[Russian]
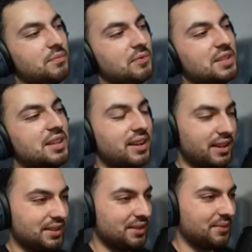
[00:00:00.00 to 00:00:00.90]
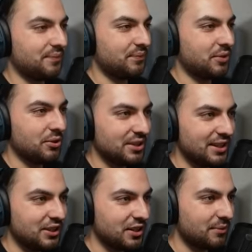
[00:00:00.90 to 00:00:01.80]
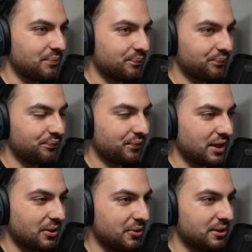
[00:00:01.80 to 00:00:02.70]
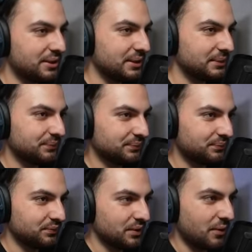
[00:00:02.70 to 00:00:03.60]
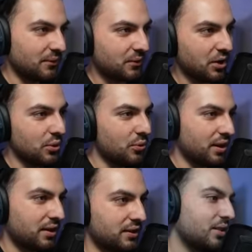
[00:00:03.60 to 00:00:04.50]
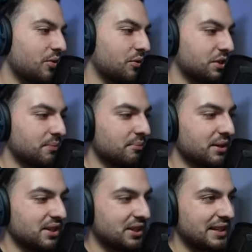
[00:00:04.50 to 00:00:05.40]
выделяется. Он слишком какое-то в глюках очень быстрая